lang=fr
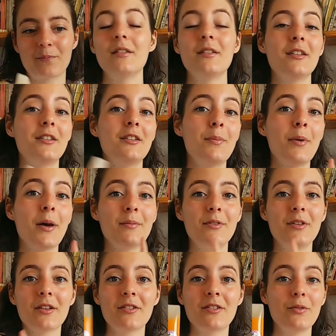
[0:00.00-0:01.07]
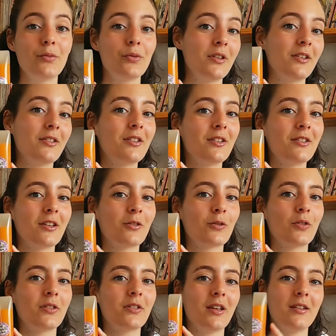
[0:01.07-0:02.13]
N'hésitez pas à me dire si vous testez cette
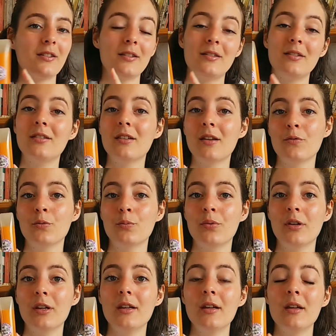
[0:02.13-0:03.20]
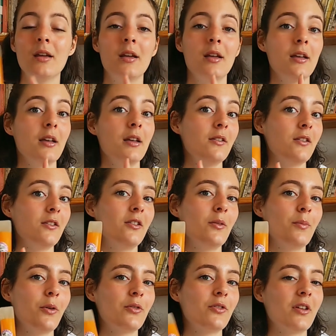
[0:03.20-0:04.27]
recette et si ça vous plaît. Et n'hésitez
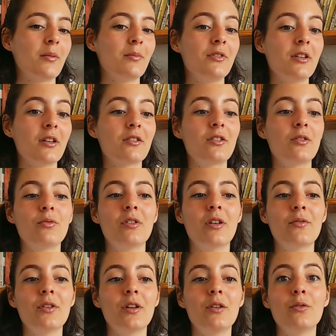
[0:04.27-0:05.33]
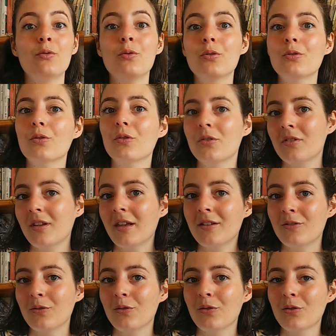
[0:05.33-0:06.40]
pas aussi à me dire si vous avez d'autres
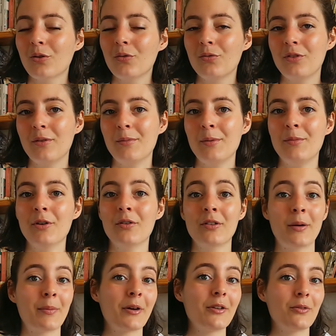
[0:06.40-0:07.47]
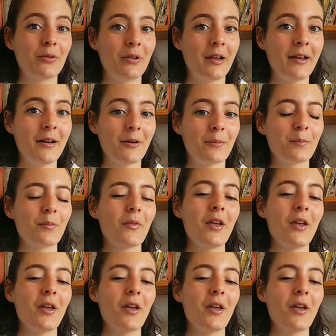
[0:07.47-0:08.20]
recettes euh, que vous aimez bien en après-solaire.